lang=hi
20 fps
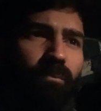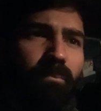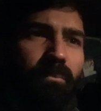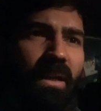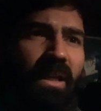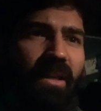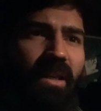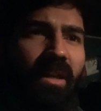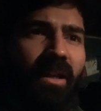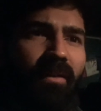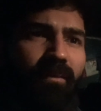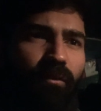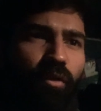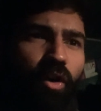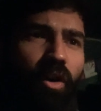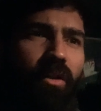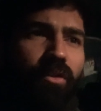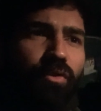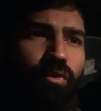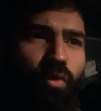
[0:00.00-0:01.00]
मेकिंग अ
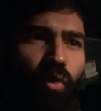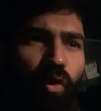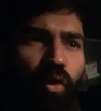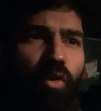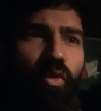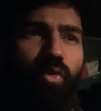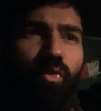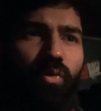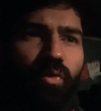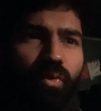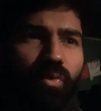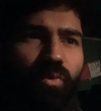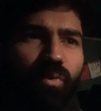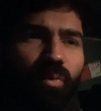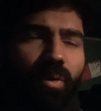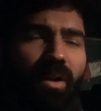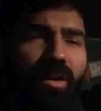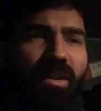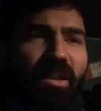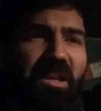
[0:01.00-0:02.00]
ब्लॉग सोलो
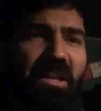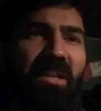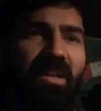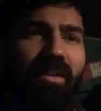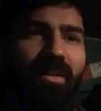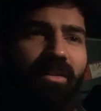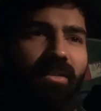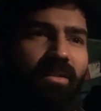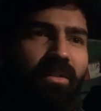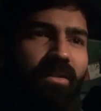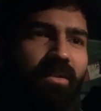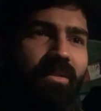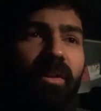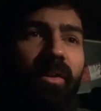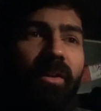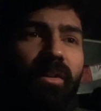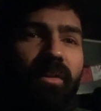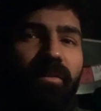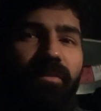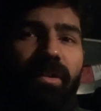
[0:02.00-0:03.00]
अकेले
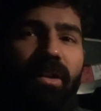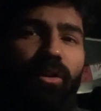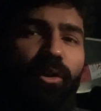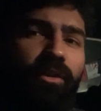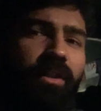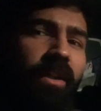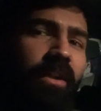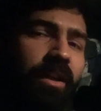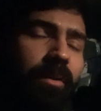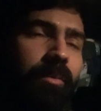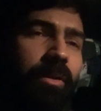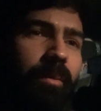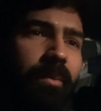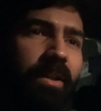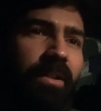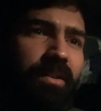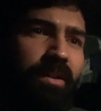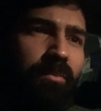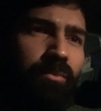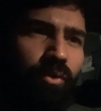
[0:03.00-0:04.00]
फील होता है ना कभी कभी
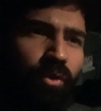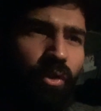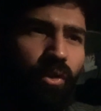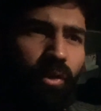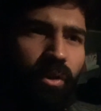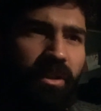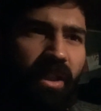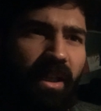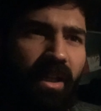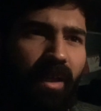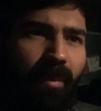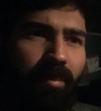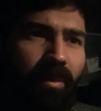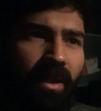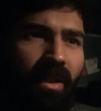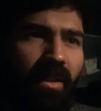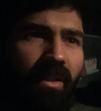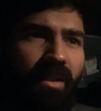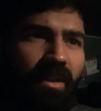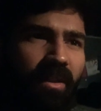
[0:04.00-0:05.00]
ऐसा मूड होता है
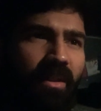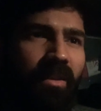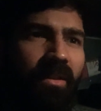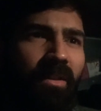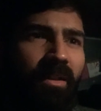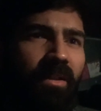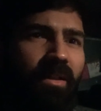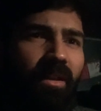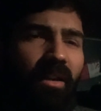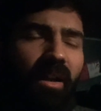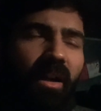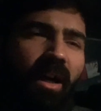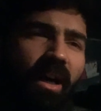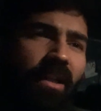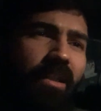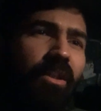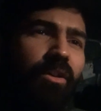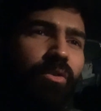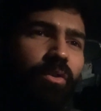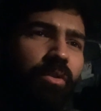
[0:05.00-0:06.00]
आपका कि
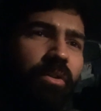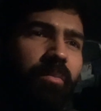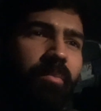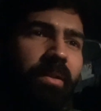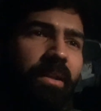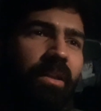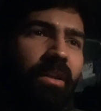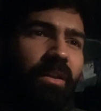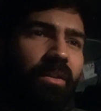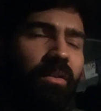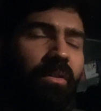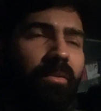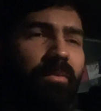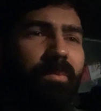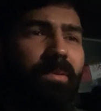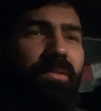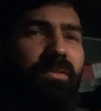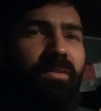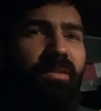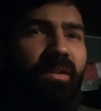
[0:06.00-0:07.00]
खाली रोड मिले और
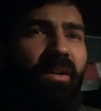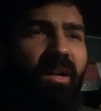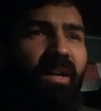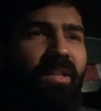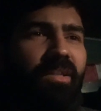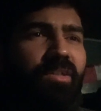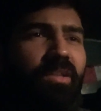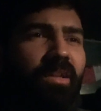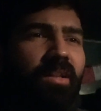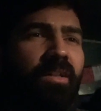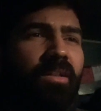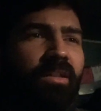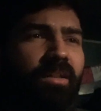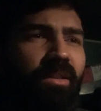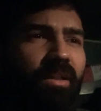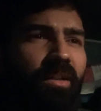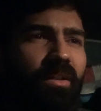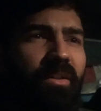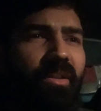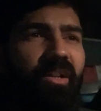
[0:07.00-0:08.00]
बस गाड़ी चलानी
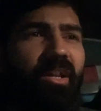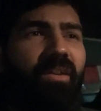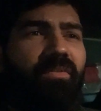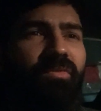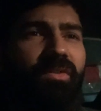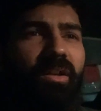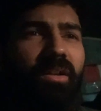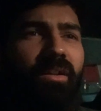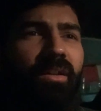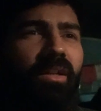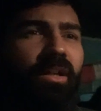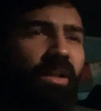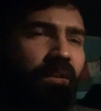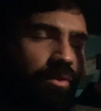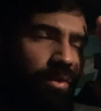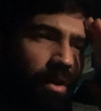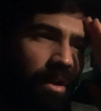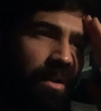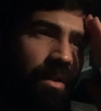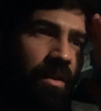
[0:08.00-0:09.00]
है ड्राइव करना है
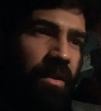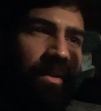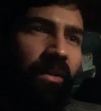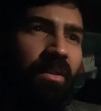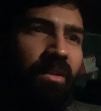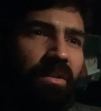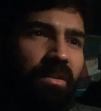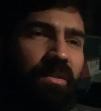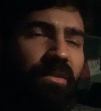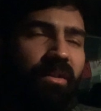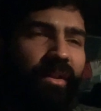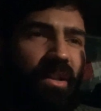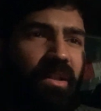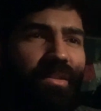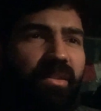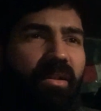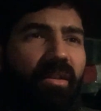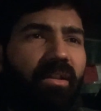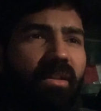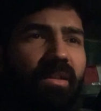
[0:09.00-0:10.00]
थोड़ा स्ट्रेस
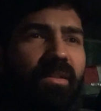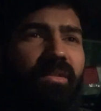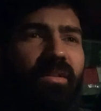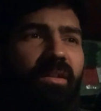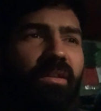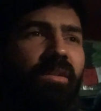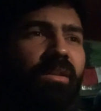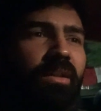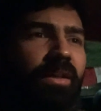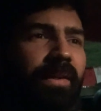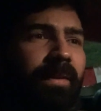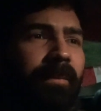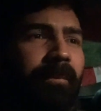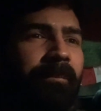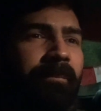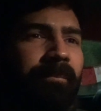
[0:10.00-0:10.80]
रिलीज करना है